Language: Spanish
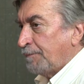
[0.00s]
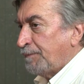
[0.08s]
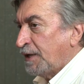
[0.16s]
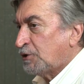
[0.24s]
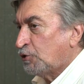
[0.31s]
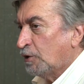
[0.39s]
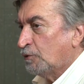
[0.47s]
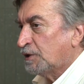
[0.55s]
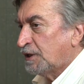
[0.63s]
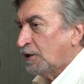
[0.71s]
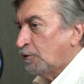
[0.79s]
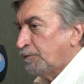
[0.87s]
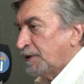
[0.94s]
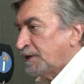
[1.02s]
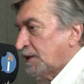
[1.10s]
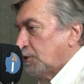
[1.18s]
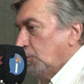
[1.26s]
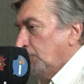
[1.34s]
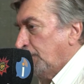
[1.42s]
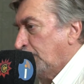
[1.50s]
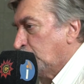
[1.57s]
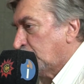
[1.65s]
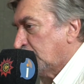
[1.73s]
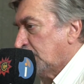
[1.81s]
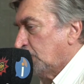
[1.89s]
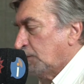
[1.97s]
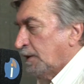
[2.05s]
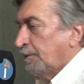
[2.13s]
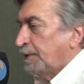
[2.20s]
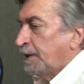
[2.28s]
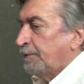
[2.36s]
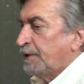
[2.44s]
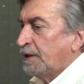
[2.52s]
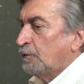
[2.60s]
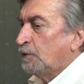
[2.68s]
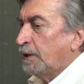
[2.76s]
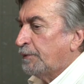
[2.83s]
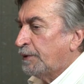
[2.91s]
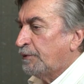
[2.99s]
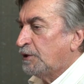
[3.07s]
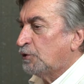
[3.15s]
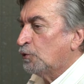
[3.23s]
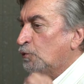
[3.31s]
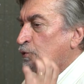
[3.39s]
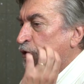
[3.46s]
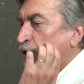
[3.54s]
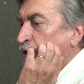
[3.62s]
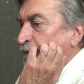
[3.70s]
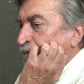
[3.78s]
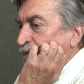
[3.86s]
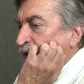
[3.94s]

espacio a nuestra conversación vamos a hacer una breve, una breve introducción